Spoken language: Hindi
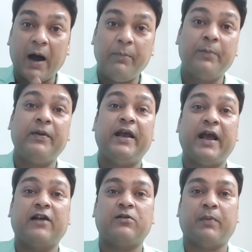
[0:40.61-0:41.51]
आप अपने
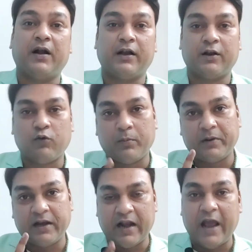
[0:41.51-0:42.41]
एक्स पार्टनर को
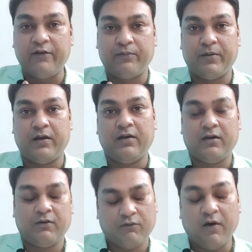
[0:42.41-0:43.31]
अपनी लाइफ में
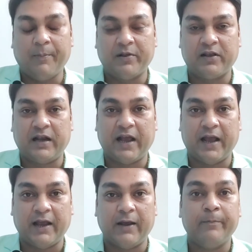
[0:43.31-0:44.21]
वापस ले
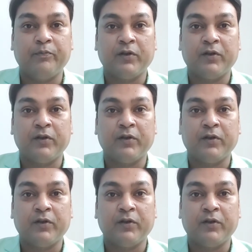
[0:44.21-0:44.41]
आएंगे